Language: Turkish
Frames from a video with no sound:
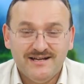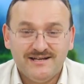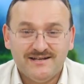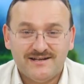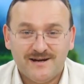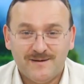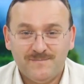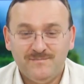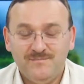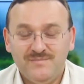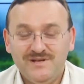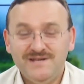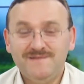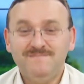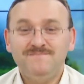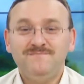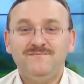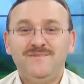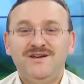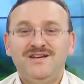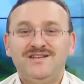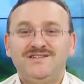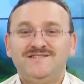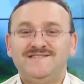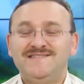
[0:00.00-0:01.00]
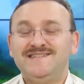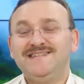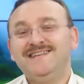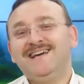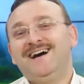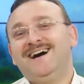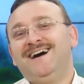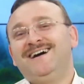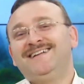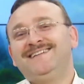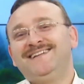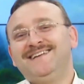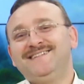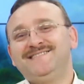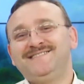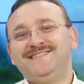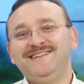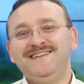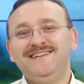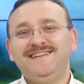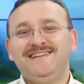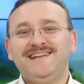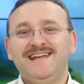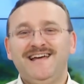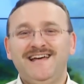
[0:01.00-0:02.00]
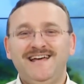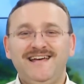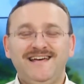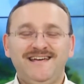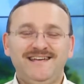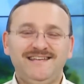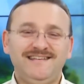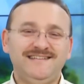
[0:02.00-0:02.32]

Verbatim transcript: Rabbim ziyadesiyle